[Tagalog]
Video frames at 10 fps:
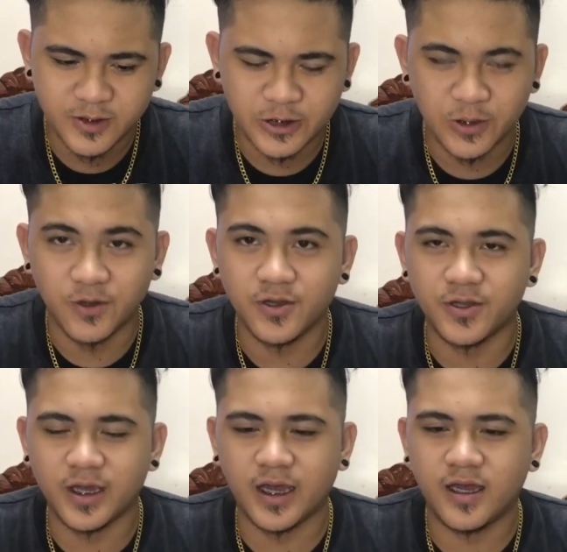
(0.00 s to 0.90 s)
So
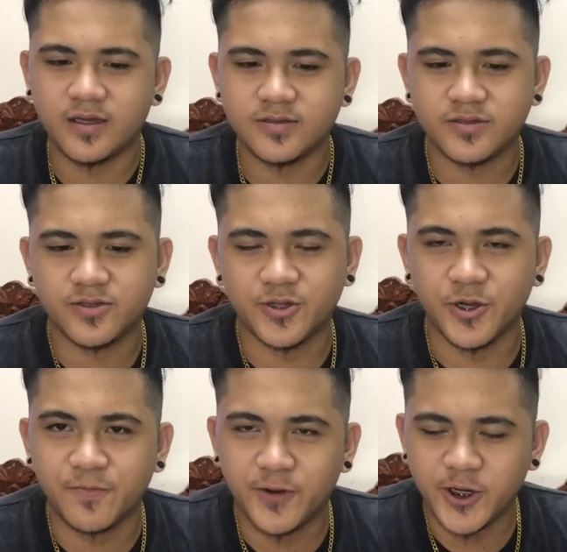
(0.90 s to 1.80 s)
yun na nga
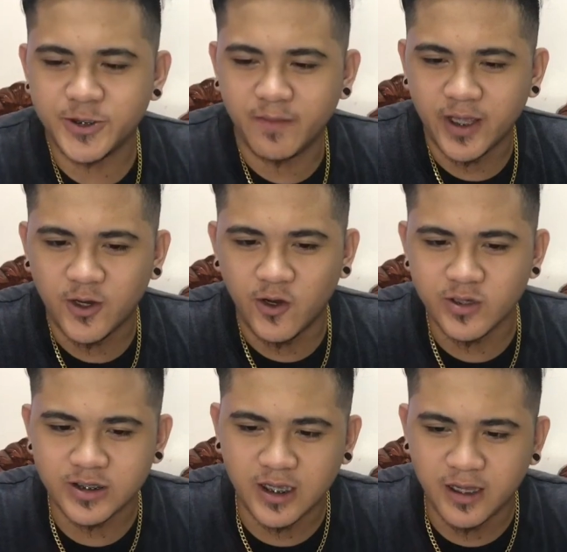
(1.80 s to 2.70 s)
Third verse may
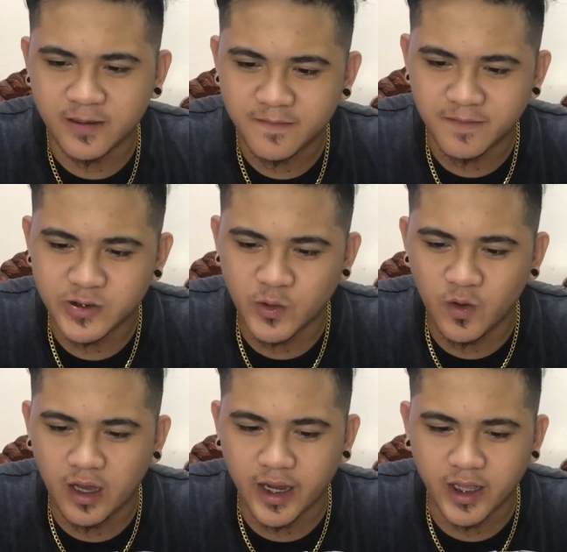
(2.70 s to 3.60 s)
kosa Masunod
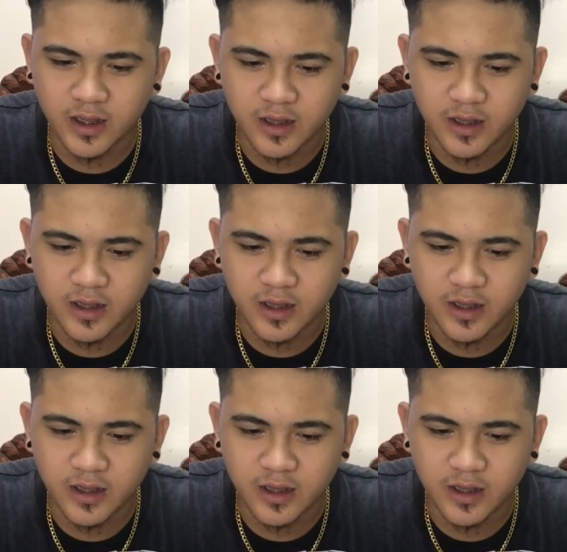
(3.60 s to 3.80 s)
kami